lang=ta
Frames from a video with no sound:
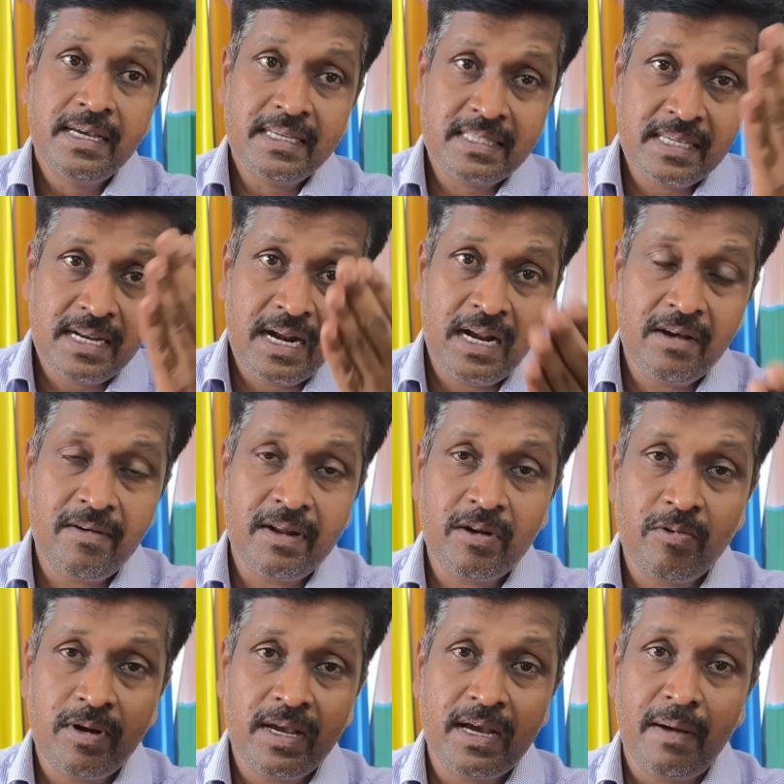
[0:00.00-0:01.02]
இஸ்ரேலுக்கு
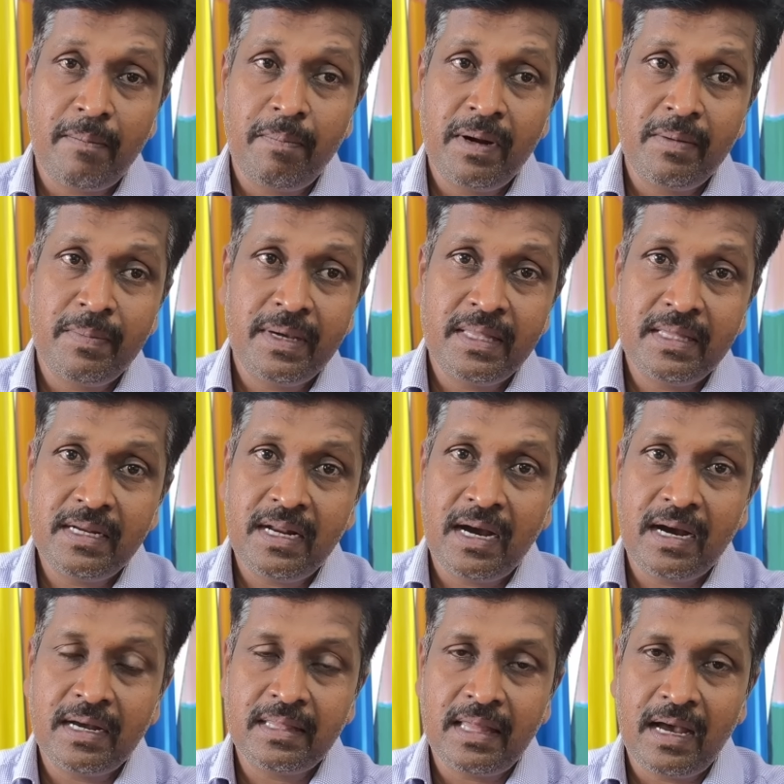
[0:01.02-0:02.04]
வரக்கூடிய கப்பல் மீது
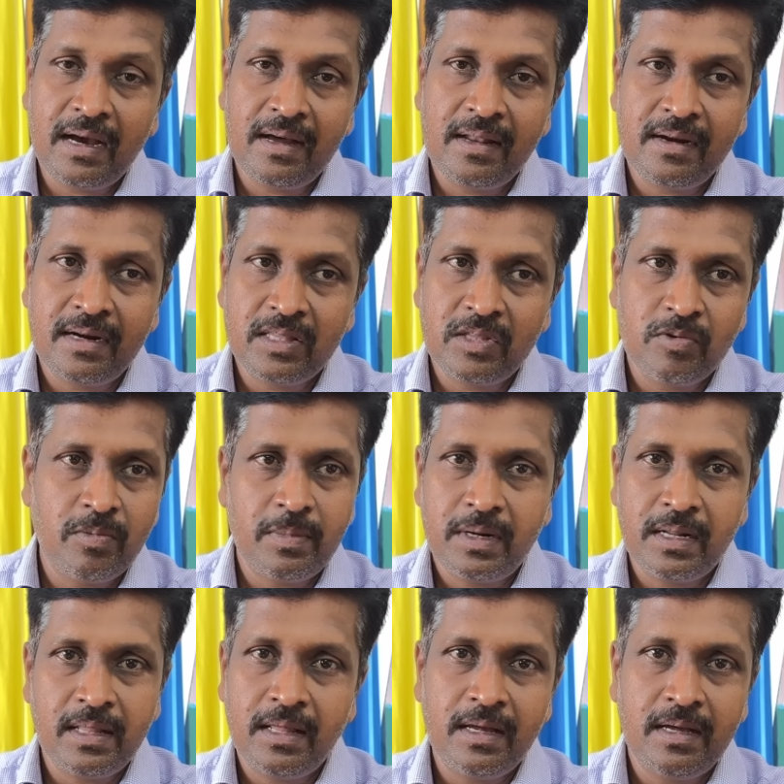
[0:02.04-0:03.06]
நாங்கள் தாக்கல்
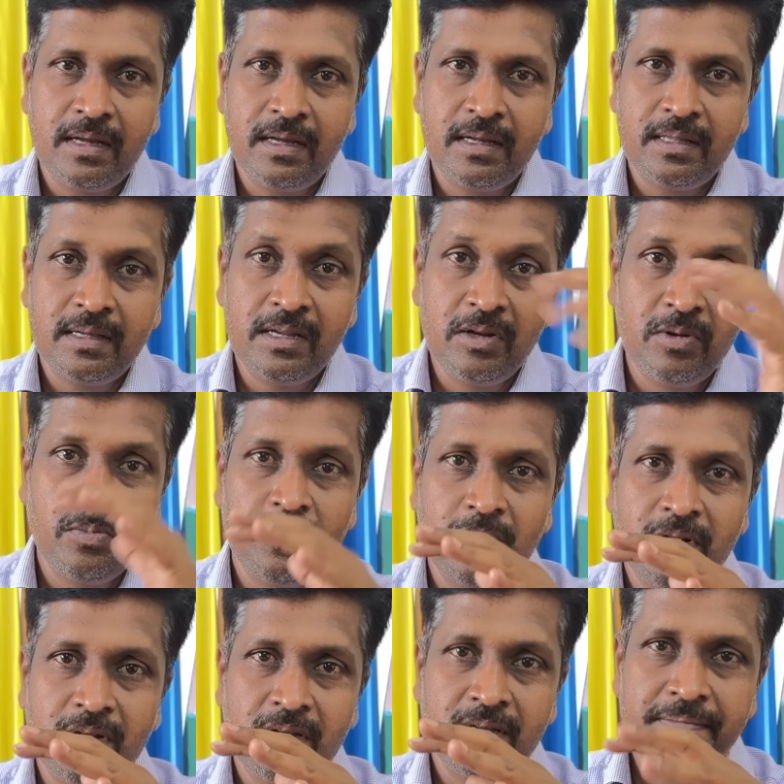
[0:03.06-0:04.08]
தான் இன்னும் ஒரு